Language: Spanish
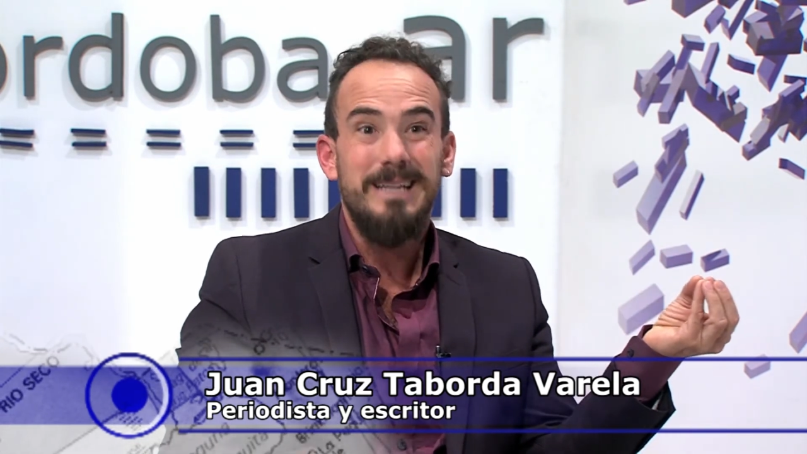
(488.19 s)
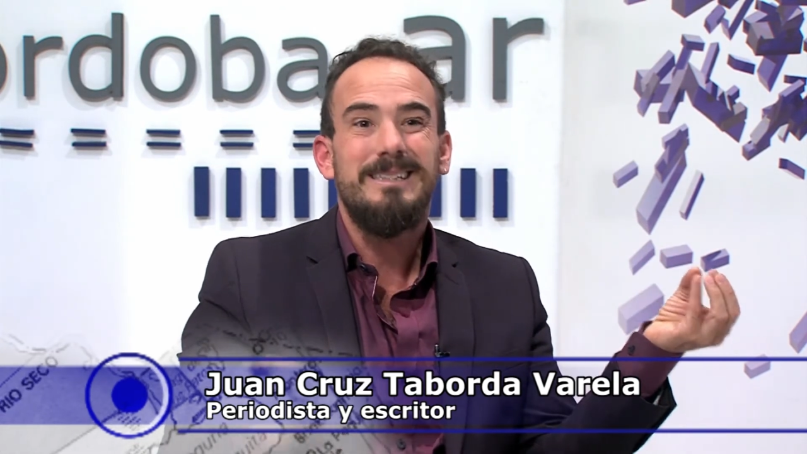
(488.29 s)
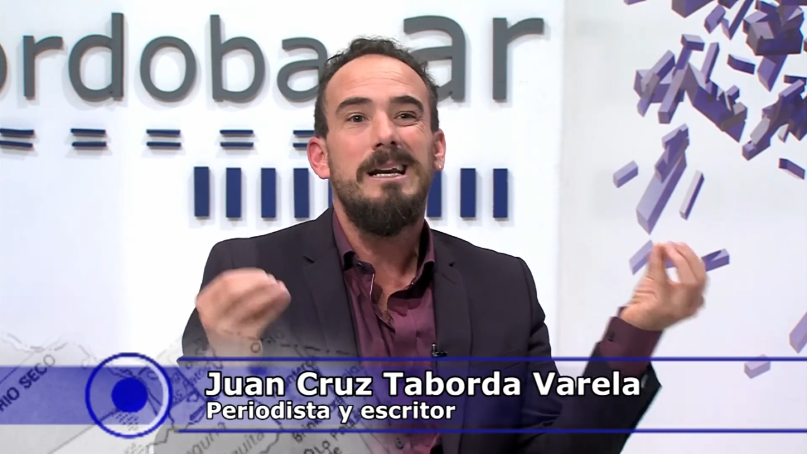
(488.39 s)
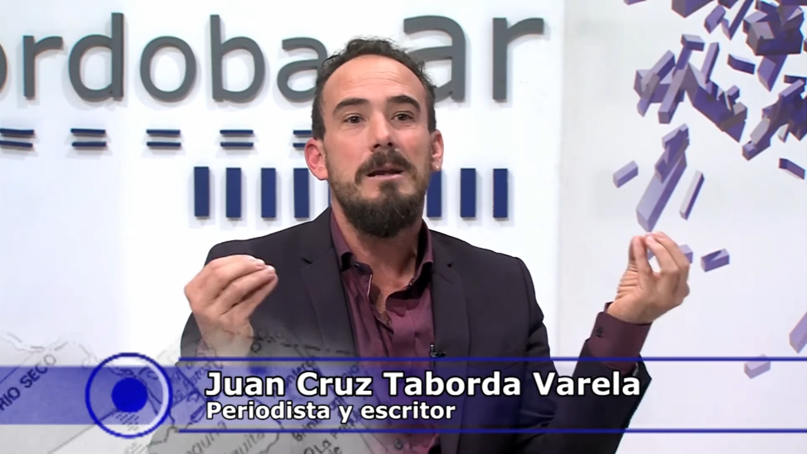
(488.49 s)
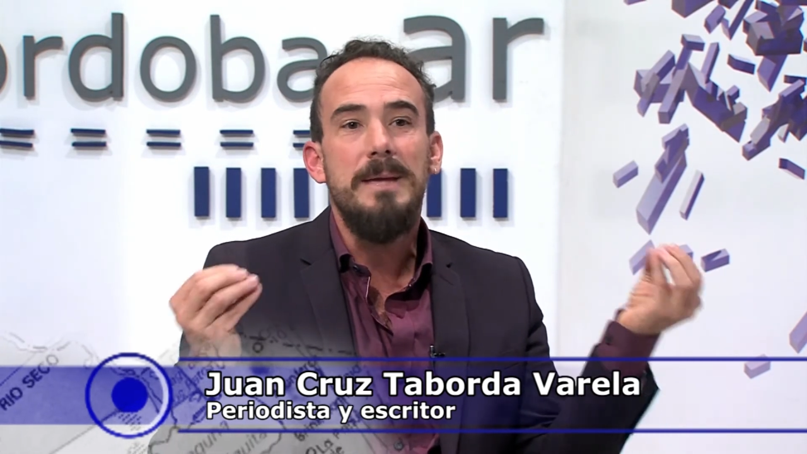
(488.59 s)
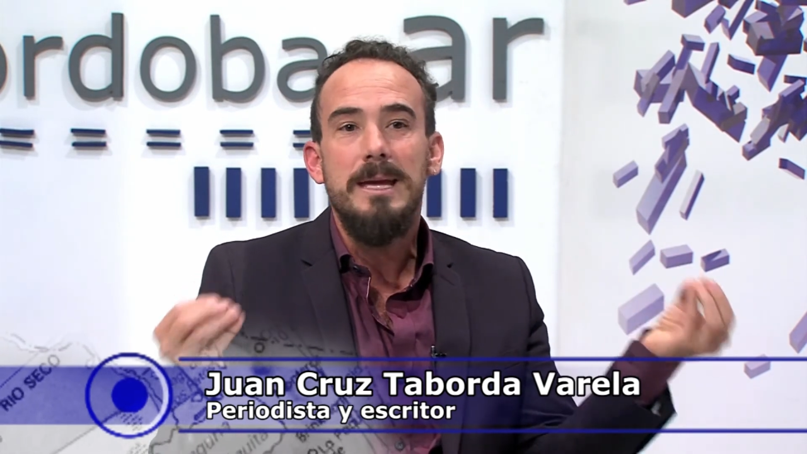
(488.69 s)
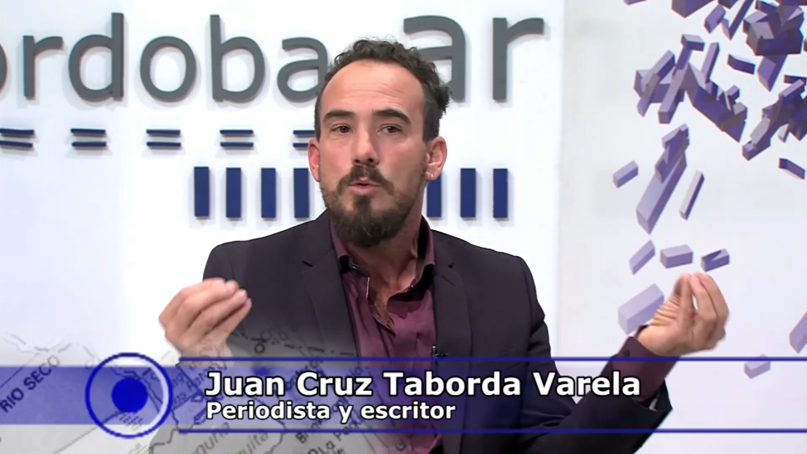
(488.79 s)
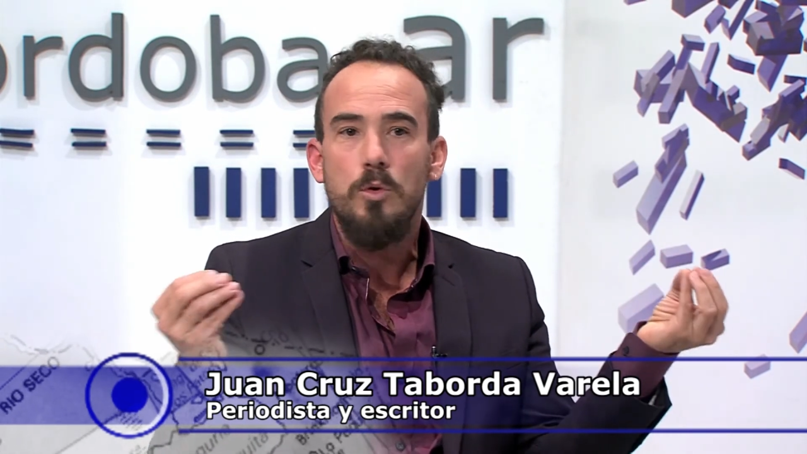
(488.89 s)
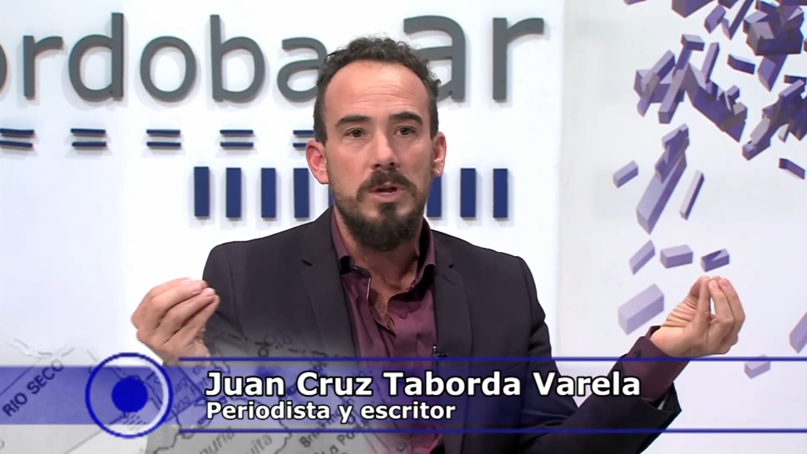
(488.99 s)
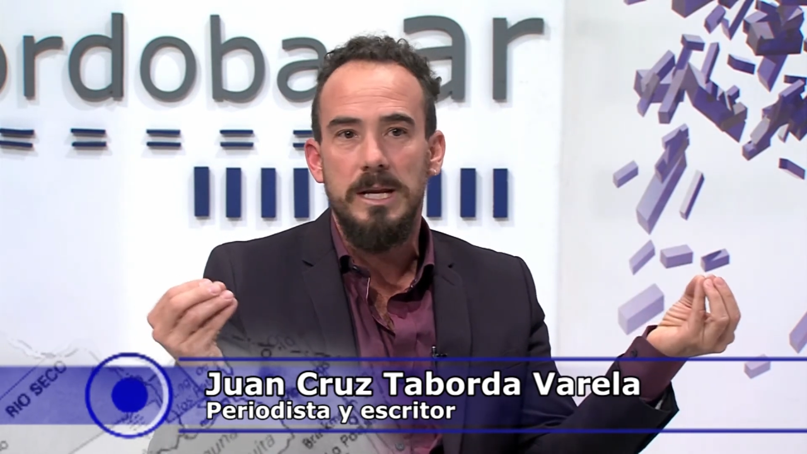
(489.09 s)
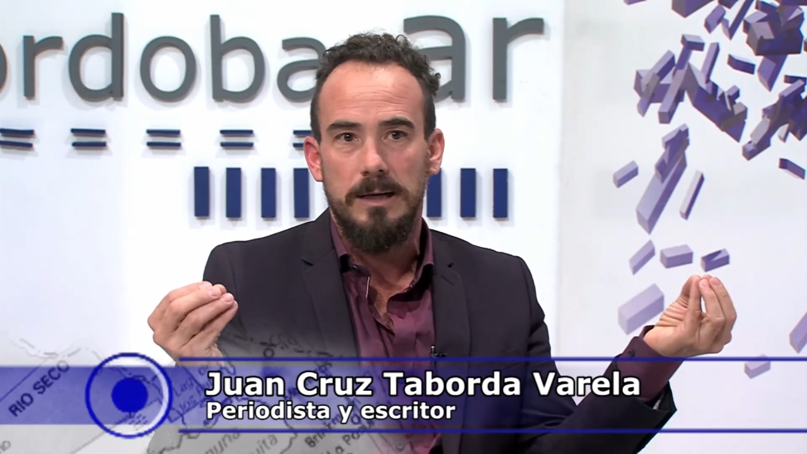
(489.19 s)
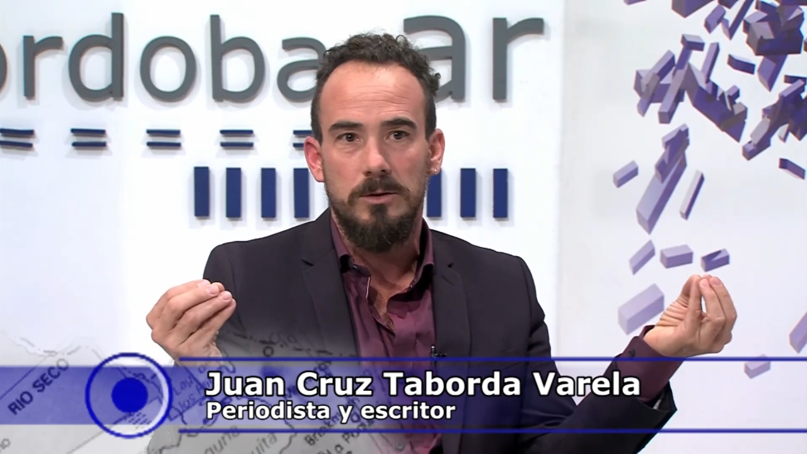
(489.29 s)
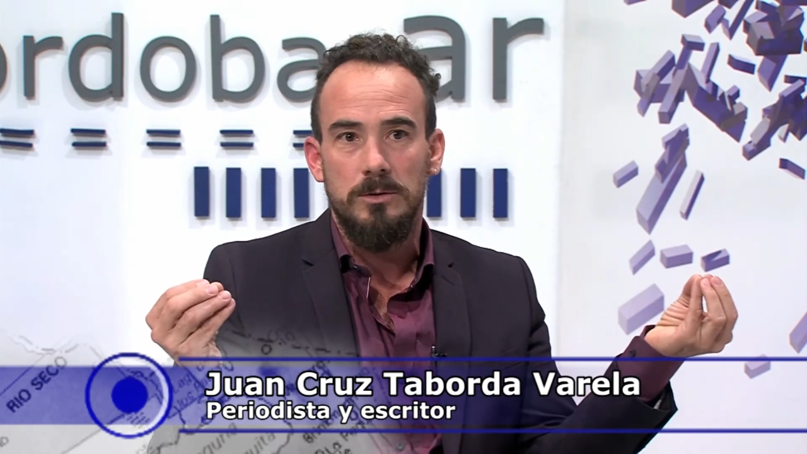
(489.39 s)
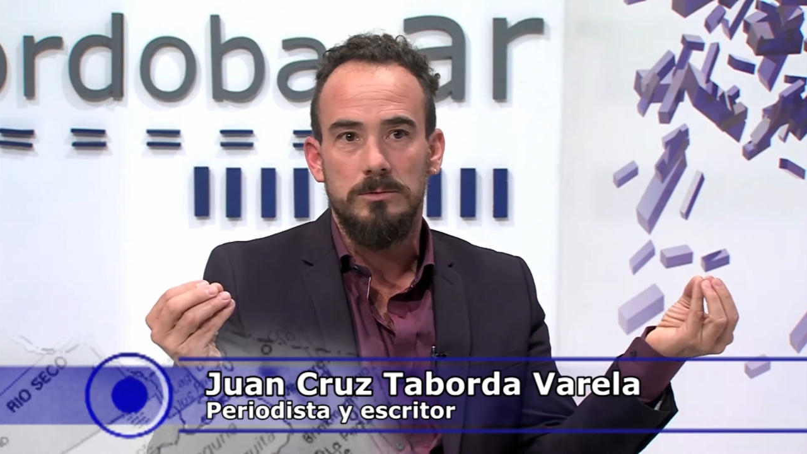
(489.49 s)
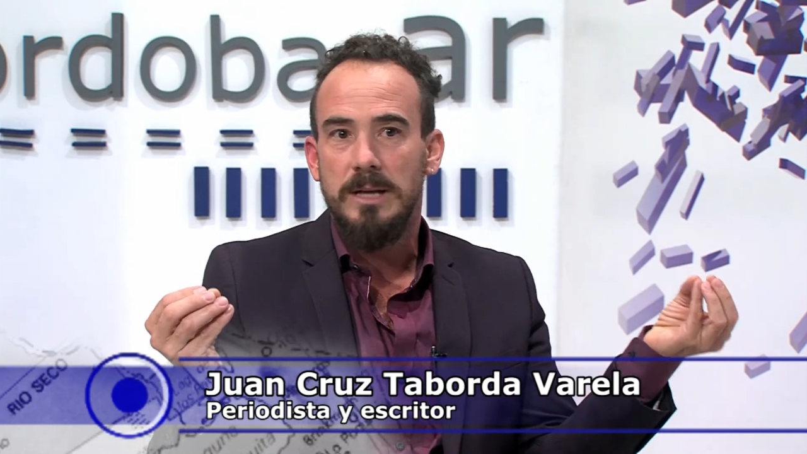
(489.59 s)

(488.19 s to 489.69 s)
Ese era el vínculo directo,